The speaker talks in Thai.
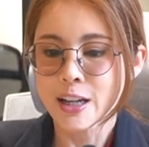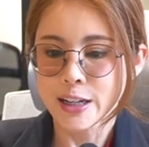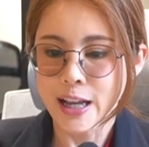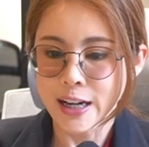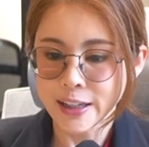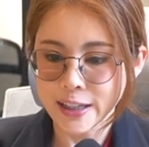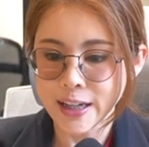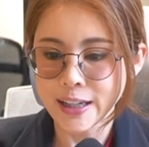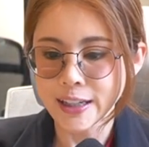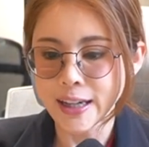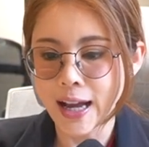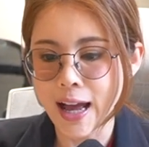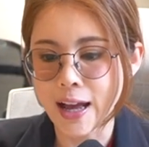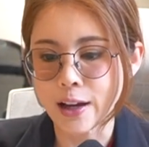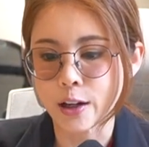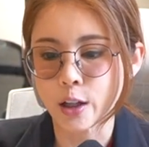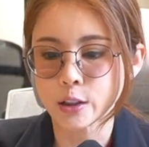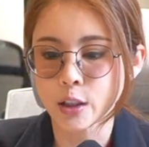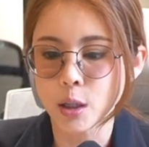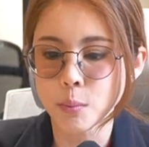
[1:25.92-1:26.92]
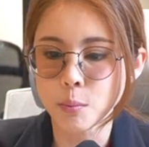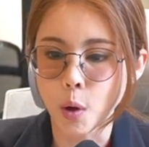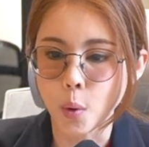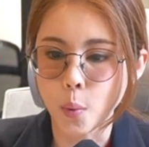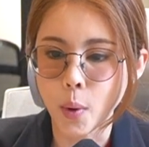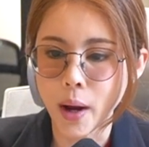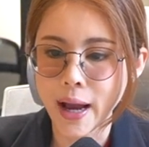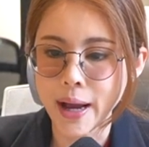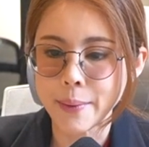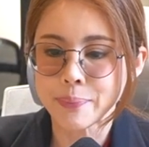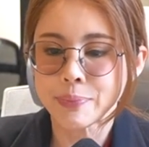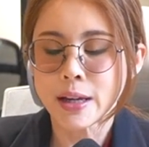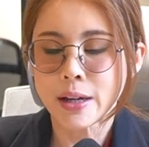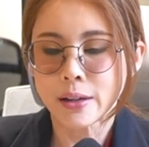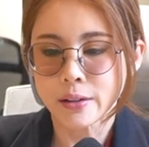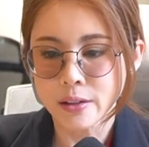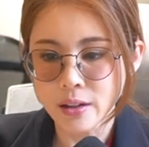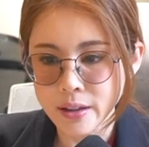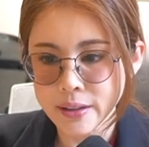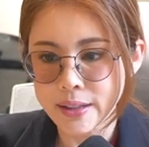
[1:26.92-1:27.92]
ดังนั้นค่ะก็ต้องบอกว่า
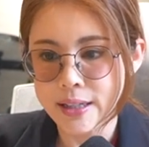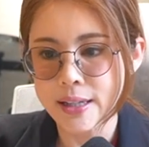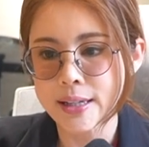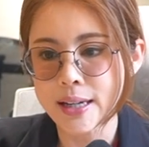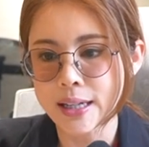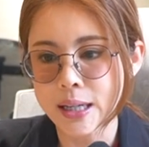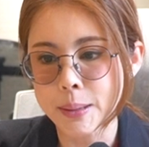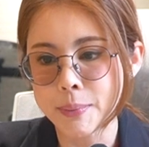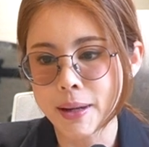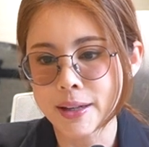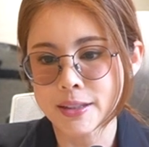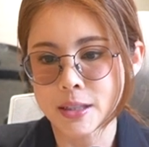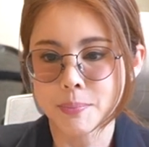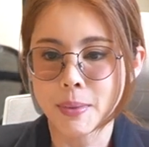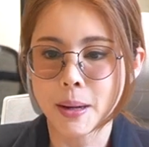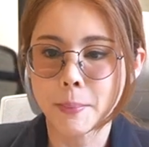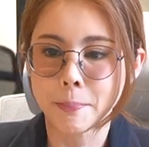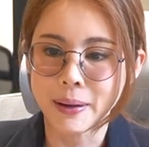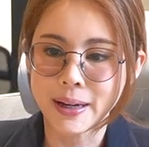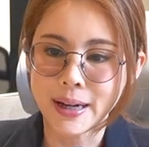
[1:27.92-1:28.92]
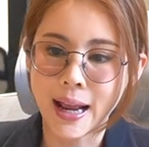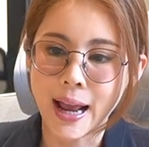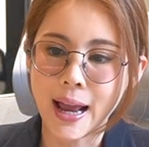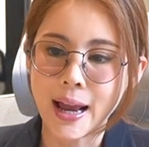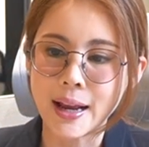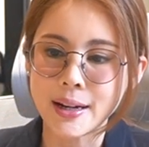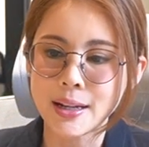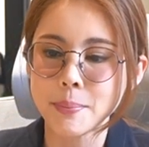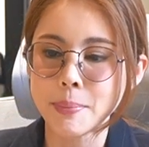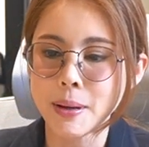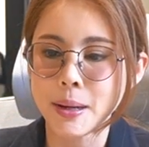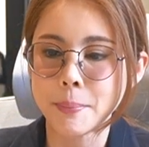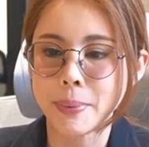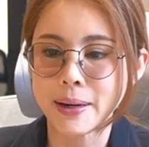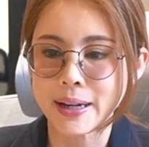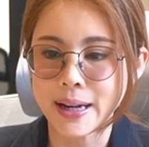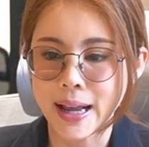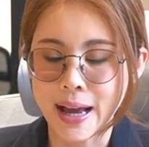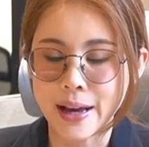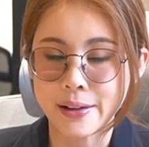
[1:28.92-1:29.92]
เรื่องนี้เนี่ยกำลังจะเป็นปัญหาที่เป็นปั
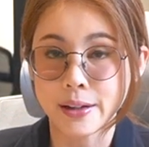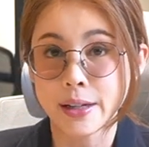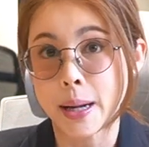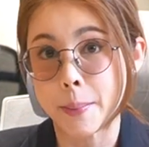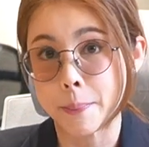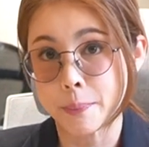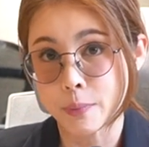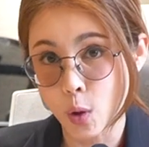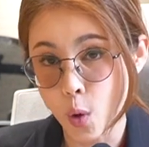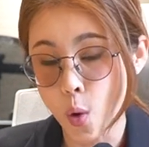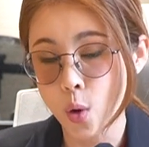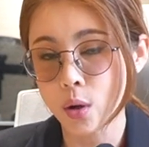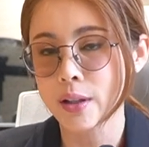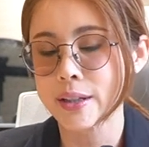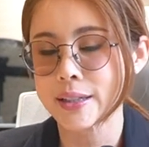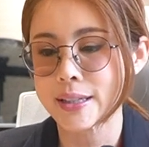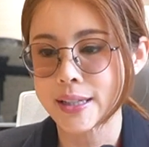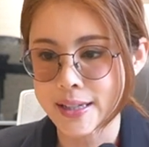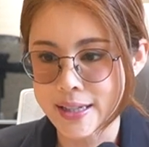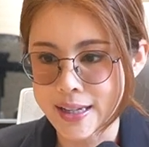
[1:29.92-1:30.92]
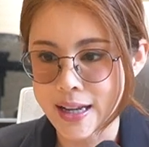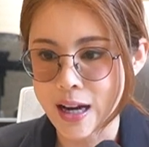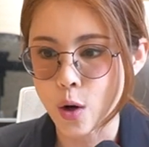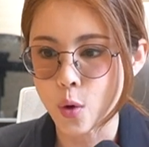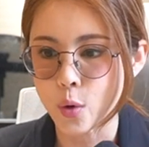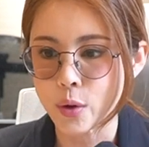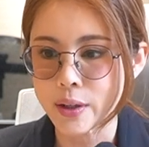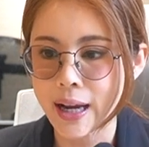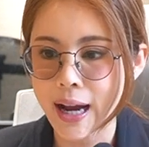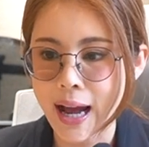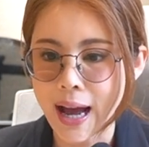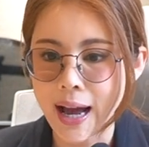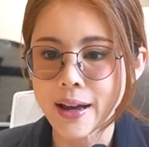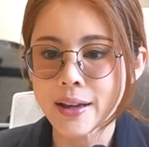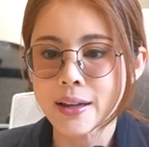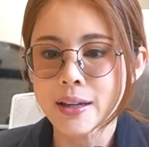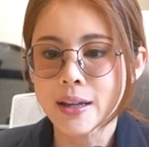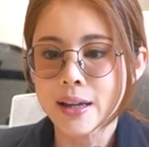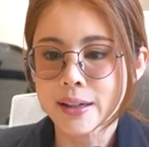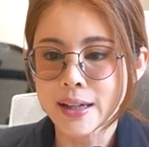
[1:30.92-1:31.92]
ญหาระดับโลกเลยทีเดียวนะคะ
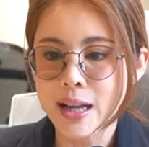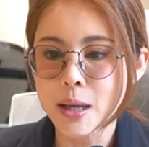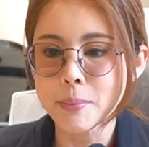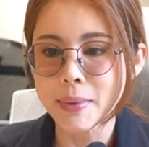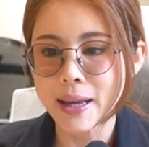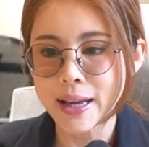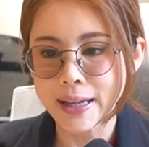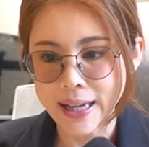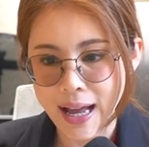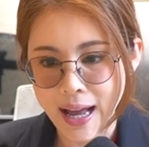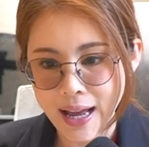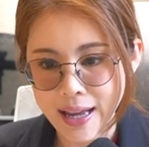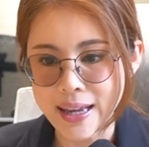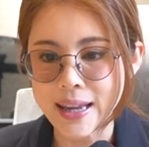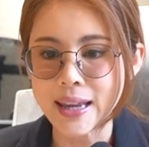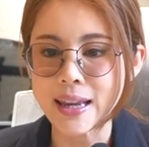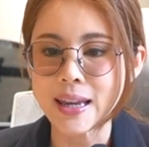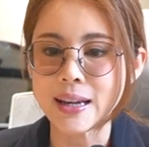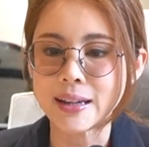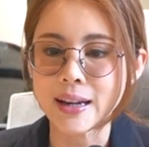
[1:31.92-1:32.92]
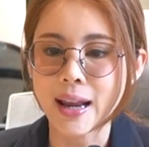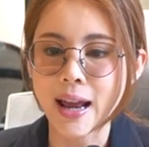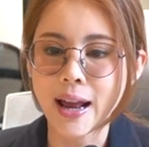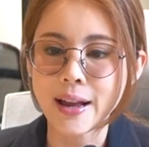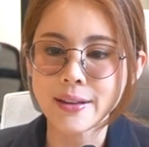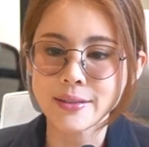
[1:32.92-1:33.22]
ในเมกาเองนะคะ